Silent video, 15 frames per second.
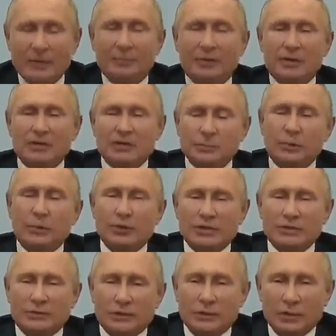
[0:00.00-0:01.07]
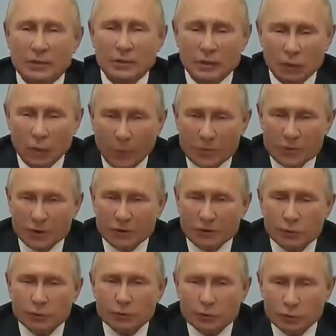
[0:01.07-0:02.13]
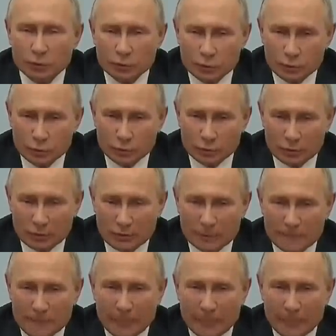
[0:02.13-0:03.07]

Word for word: при использовании общей инфраструктуры,